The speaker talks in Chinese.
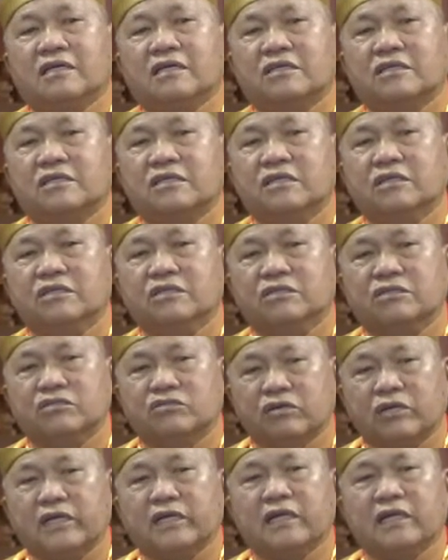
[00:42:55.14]
死
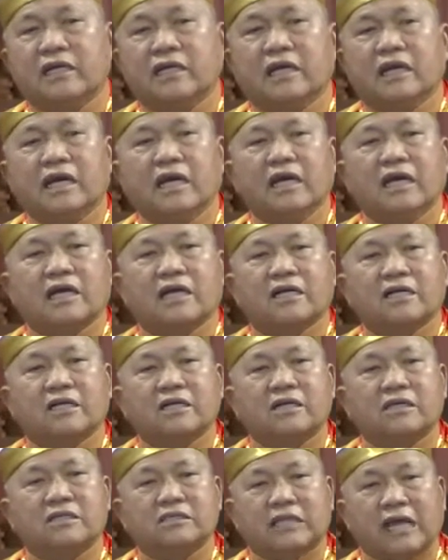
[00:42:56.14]
罪
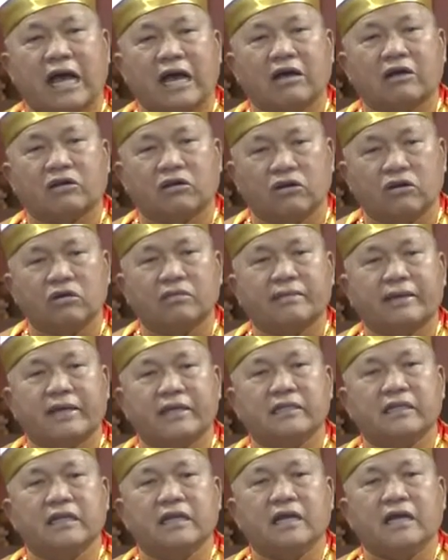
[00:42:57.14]
可逃可
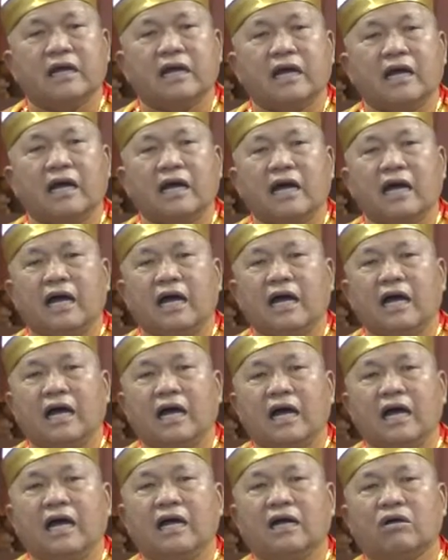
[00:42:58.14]
免，
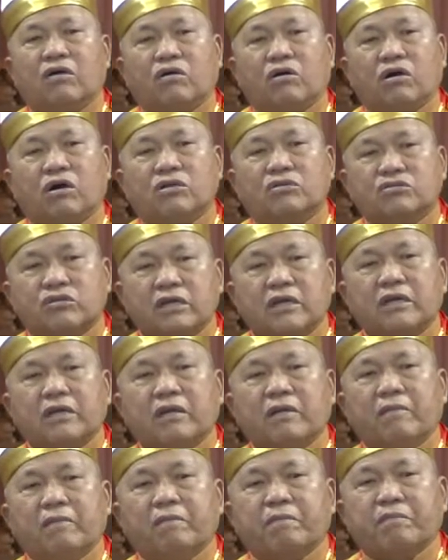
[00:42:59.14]
啊活
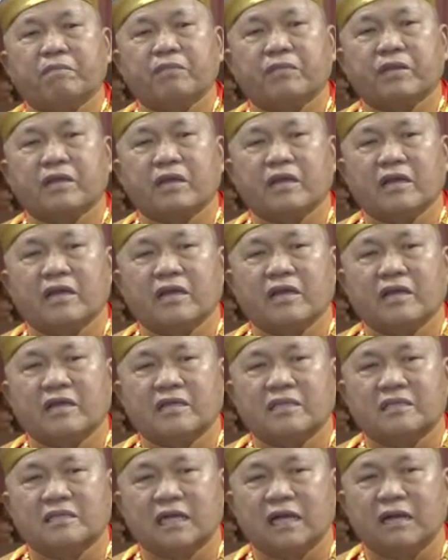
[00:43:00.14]
罪
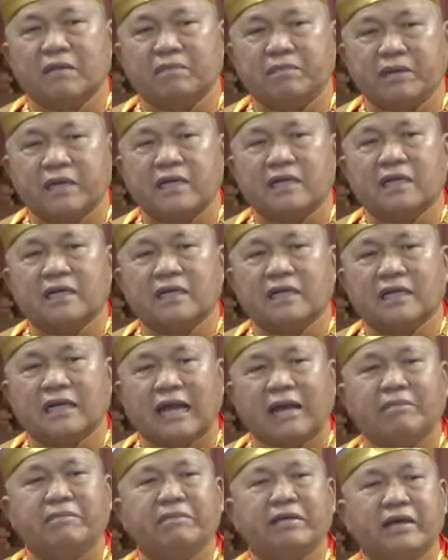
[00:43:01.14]
生病
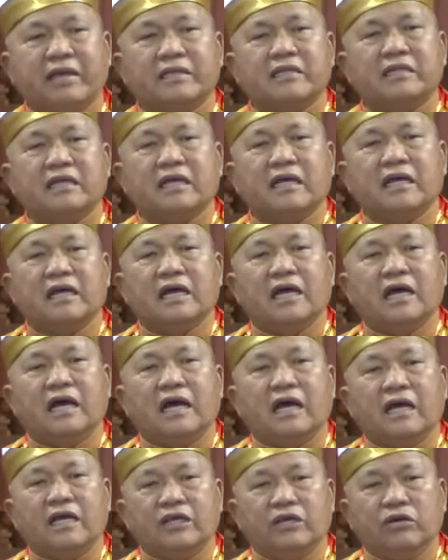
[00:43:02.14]
难免，
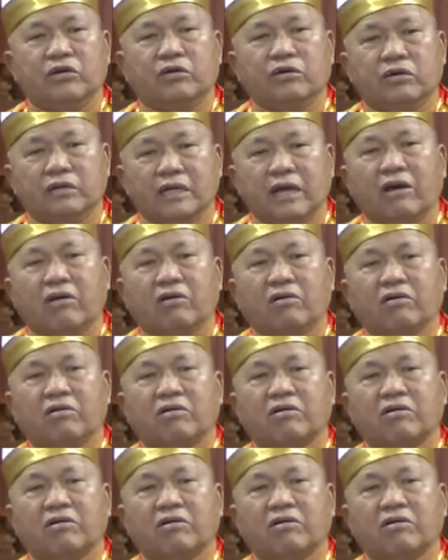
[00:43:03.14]
有药